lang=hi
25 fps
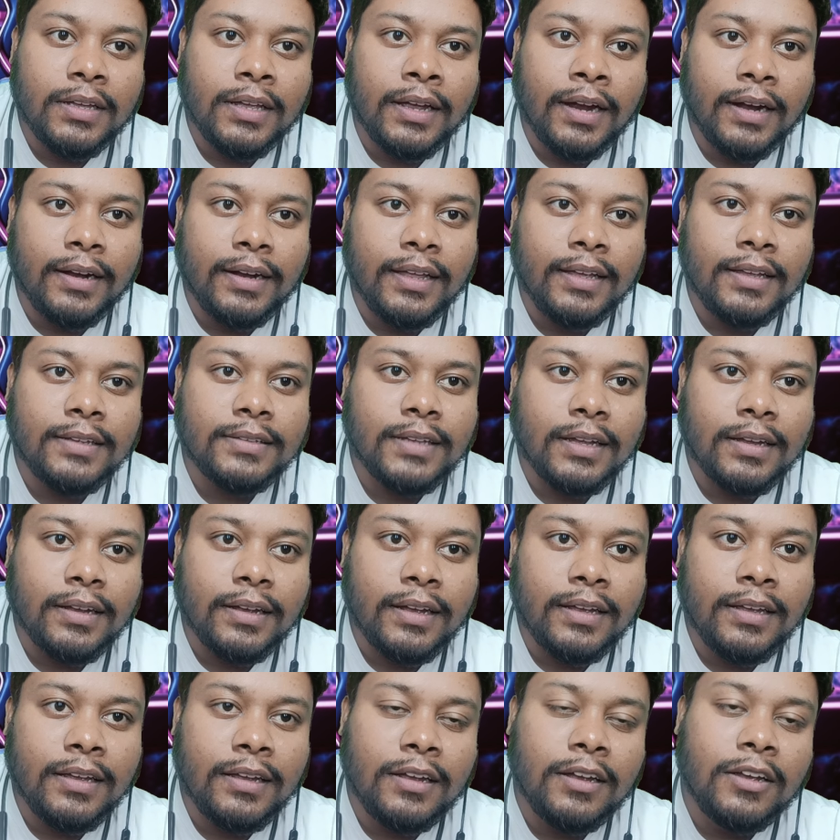की हड्डी खिसक
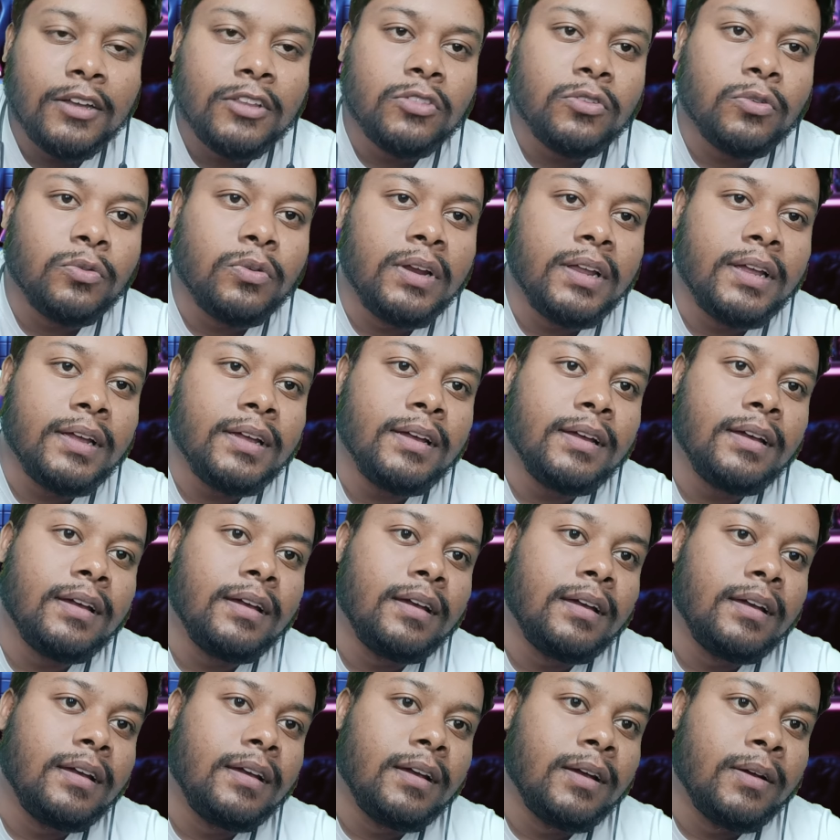गई तो उन्हें
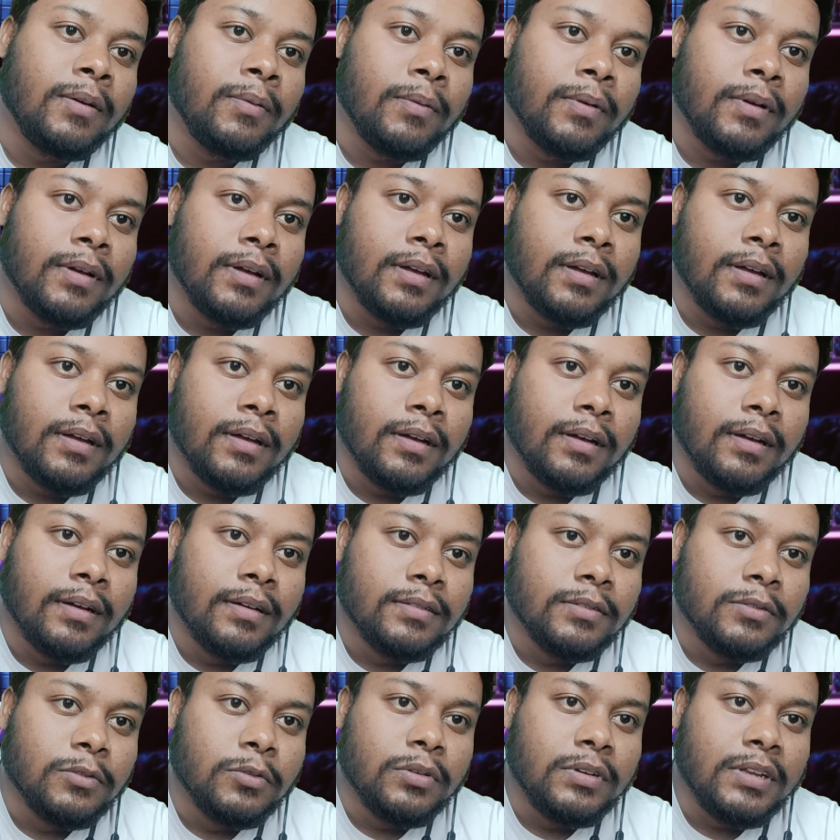
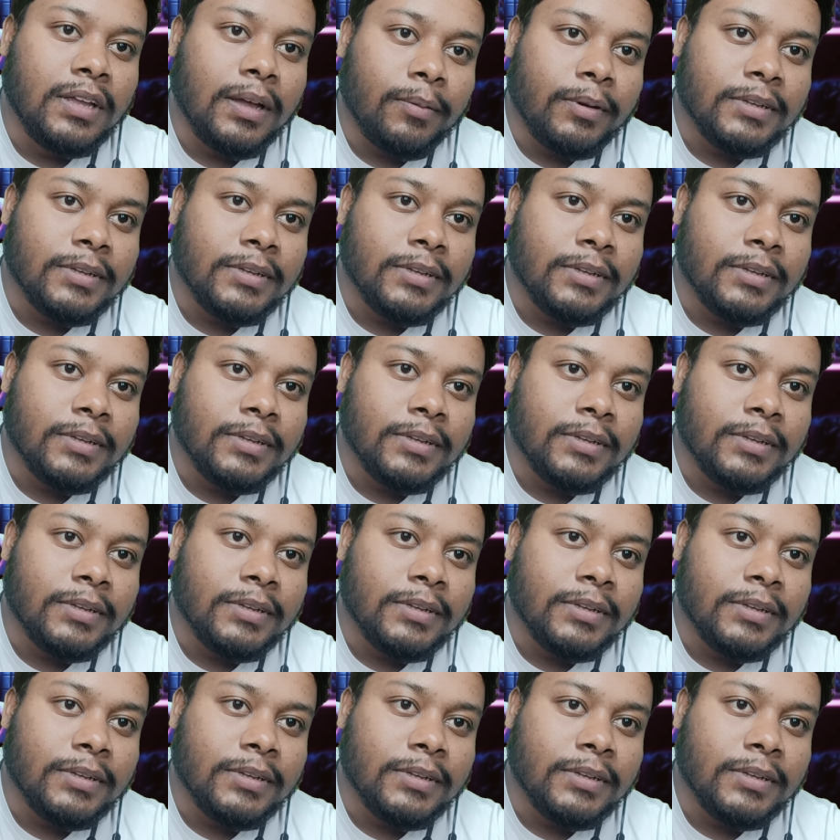दुनिया